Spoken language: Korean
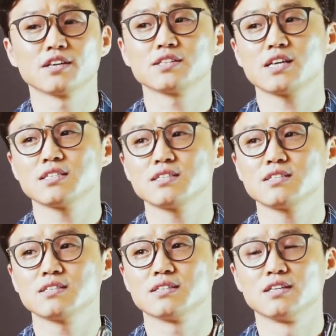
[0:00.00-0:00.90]
근데
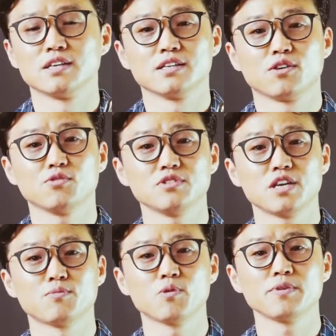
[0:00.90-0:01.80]
사실
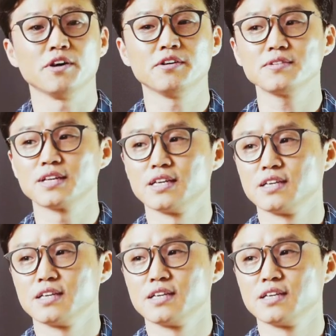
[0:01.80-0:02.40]
오늘날 보면